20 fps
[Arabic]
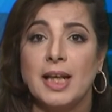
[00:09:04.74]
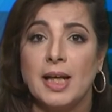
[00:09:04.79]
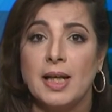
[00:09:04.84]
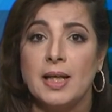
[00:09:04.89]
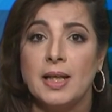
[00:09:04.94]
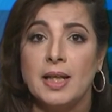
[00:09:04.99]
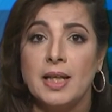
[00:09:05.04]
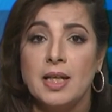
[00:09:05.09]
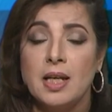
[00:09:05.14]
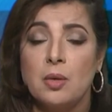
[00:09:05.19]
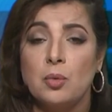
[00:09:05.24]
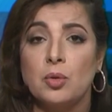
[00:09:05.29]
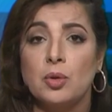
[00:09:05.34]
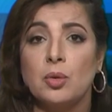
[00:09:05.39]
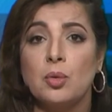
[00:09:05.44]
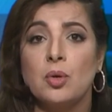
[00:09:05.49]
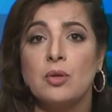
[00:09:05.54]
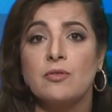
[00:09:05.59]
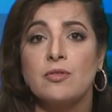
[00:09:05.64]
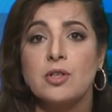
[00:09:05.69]
عائليه وان
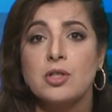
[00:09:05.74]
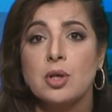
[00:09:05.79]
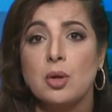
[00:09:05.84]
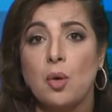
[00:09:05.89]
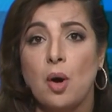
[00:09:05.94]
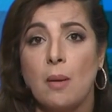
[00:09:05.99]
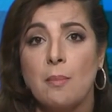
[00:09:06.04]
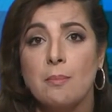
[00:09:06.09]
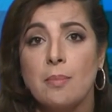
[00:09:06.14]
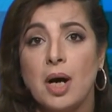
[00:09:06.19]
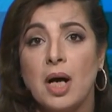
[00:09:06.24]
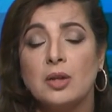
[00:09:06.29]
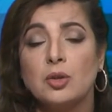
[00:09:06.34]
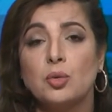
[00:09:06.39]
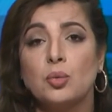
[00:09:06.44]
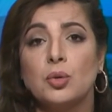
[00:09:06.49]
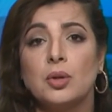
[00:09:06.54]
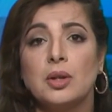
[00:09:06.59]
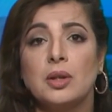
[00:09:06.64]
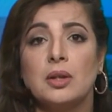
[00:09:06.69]
هو انفصلوا عن
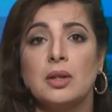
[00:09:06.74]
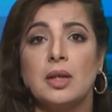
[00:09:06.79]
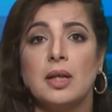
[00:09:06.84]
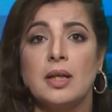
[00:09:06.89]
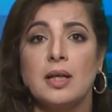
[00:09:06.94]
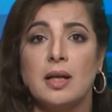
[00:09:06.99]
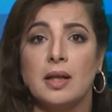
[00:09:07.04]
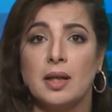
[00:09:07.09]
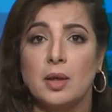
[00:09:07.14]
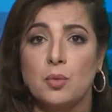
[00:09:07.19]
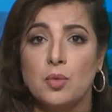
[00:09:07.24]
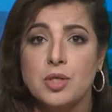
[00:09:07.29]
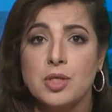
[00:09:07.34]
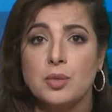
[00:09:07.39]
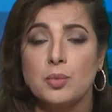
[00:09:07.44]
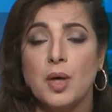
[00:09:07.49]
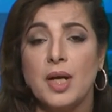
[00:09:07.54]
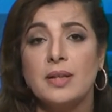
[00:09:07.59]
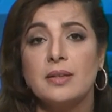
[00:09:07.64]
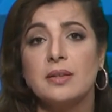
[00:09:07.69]
بعض وان هي
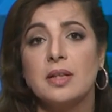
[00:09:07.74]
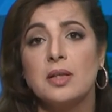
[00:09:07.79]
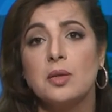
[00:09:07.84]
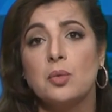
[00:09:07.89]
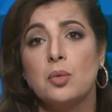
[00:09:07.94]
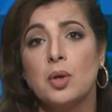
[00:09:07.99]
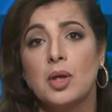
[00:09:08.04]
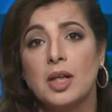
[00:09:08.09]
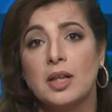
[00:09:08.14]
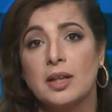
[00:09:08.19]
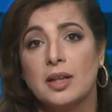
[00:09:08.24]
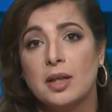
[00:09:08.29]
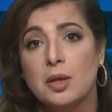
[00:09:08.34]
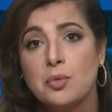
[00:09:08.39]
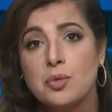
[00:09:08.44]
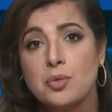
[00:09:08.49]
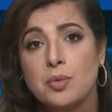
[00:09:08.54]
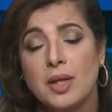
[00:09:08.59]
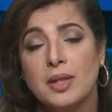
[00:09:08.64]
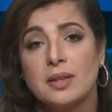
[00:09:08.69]
اتجوزت واحد تاني وهو كان
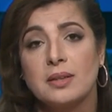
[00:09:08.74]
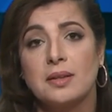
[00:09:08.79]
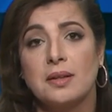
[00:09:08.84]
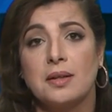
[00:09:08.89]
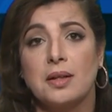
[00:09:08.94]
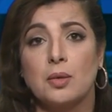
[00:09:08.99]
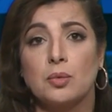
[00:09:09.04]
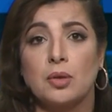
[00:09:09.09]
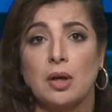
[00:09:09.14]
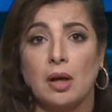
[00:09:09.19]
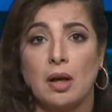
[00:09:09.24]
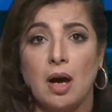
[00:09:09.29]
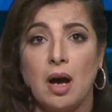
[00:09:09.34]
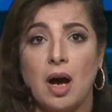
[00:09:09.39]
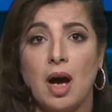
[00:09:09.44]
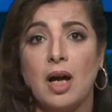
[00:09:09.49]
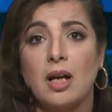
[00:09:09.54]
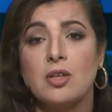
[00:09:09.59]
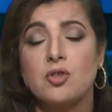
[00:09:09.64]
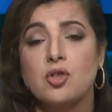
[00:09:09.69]
اتجوز واحده تانيه
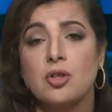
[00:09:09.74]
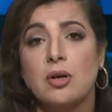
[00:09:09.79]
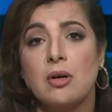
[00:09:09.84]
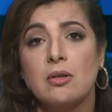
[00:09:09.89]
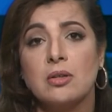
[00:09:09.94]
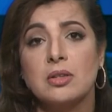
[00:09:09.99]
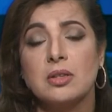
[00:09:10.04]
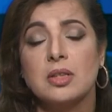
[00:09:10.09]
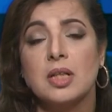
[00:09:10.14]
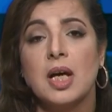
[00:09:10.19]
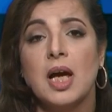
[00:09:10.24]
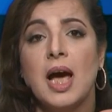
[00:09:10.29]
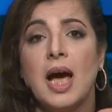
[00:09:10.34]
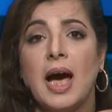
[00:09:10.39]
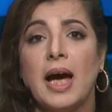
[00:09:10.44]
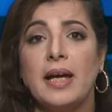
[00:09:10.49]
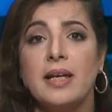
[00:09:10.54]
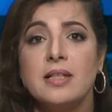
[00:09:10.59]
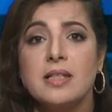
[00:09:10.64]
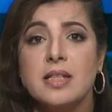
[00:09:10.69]
وطلقها علشان خاطر
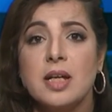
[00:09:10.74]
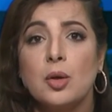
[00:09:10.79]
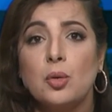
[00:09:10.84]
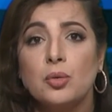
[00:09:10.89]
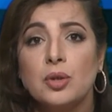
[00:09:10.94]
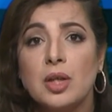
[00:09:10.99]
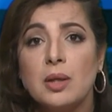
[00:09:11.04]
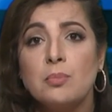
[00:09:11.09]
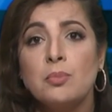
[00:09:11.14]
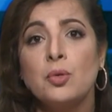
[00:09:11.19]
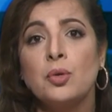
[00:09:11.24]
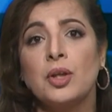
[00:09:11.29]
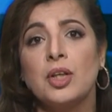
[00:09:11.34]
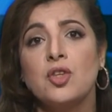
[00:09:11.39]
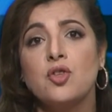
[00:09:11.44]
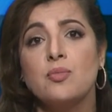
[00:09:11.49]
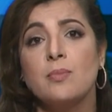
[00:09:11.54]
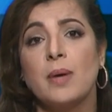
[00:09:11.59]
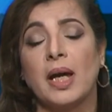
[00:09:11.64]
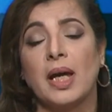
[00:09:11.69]
عايز ياخد ابنه
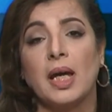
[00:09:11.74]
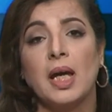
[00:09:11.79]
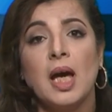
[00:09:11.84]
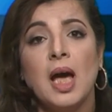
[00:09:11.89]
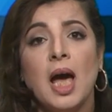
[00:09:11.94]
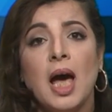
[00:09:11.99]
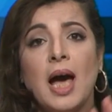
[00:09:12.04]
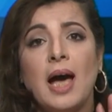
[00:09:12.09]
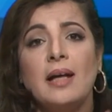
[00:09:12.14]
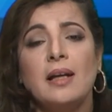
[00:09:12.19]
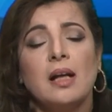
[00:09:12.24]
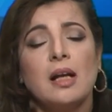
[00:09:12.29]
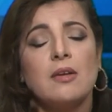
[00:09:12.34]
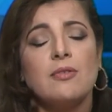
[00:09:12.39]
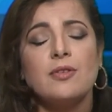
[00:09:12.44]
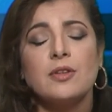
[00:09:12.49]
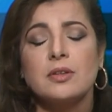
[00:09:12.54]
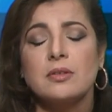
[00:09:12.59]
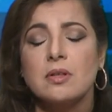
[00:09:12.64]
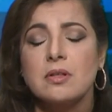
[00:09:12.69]
يعيش معاه انا
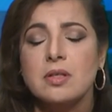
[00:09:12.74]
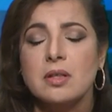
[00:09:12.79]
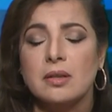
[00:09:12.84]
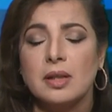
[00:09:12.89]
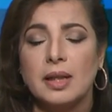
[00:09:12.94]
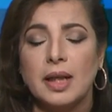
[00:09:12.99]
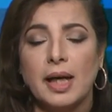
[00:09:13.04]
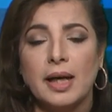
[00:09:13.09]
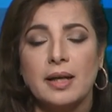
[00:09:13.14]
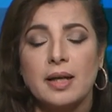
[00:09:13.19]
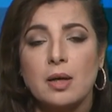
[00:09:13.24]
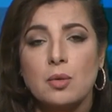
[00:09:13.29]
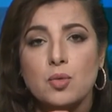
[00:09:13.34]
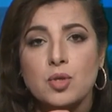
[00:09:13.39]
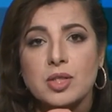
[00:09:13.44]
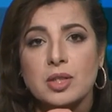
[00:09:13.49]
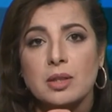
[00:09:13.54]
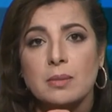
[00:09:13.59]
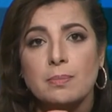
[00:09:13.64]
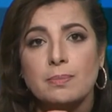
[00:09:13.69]
لفت نظري الحقيقه
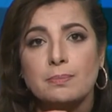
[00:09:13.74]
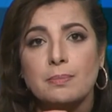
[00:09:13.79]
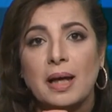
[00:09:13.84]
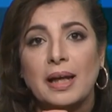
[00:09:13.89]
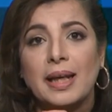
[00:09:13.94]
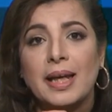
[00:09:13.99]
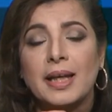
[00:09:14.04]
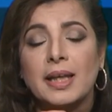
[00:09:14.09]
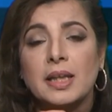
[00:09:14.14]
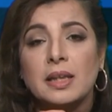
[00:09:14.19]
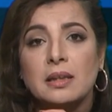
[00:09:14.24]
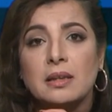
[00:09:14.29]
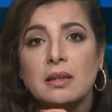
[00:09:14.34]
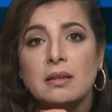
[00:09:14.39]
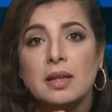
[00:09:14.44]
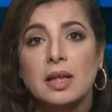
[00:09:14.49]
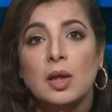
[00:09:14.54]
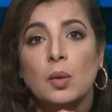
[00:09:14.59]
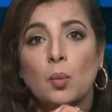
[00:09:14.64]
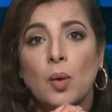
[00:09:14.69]
وصعب عليا جدا
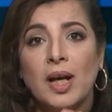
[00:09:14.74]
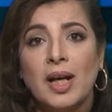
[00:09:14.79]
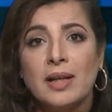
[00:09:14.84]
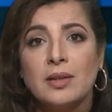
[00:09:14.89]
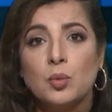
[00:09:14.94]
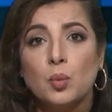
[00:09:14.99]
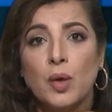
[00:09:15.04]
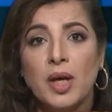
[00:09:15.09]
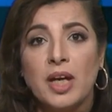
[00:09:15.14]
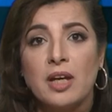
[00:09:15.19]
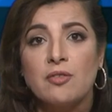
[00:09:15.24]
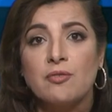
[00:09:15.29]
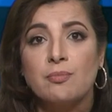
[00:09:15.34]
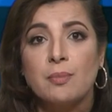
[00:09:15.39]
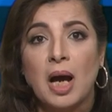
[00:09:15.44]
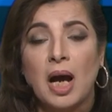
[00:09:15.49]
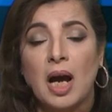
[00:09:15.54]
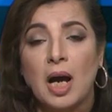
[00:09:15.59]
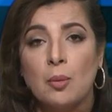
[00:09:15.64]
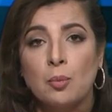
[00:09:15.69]
الولد واقف
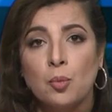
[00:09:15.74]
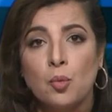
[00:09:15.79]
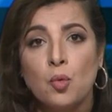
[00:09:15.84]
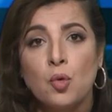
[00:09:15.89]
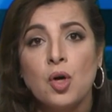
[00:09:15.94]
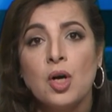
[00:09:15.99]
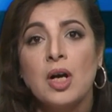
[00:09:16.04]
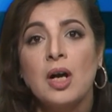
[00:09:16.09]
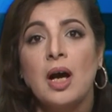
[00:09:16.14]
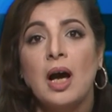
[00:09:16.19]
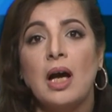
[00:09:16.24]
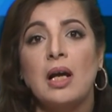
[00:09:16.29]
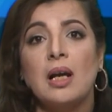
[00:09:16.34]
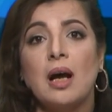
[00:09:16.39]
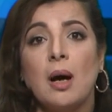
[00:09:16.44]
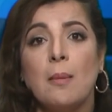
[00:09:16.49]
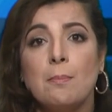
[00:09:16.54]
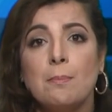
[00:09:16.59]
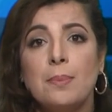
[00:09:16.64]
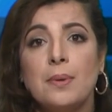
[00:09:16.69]
مع ابوه
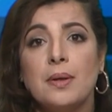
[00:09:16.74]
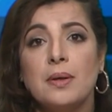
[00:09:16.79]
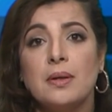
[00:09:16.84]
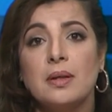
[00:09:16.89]
الاب